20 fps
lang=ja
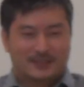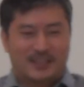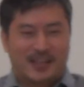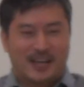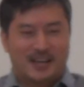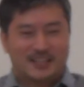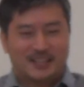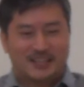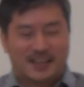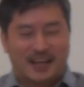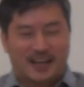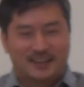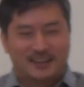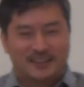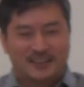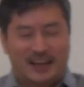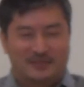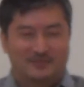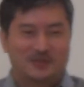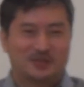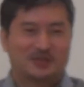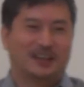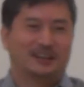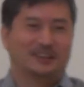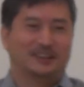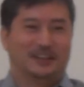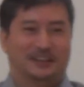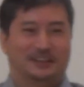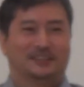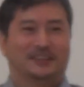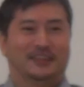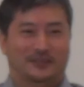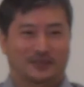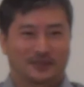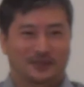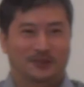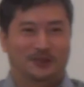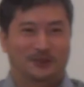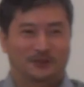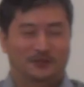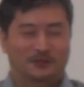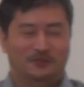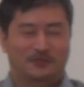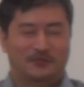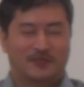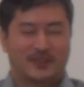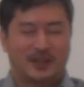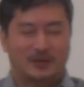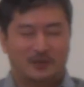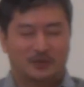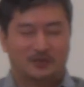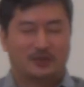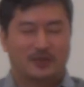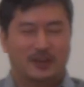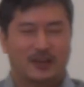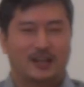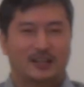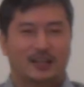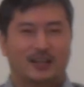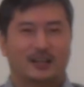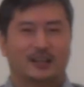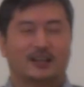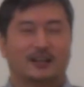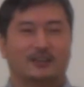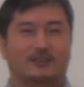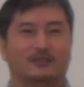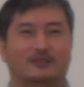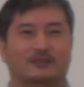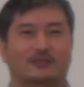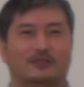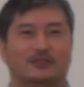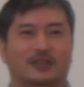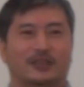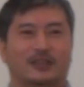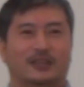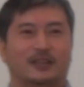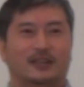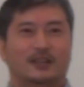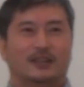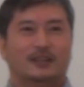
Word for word: 若干寒かったですけどでもそれがなんか本当に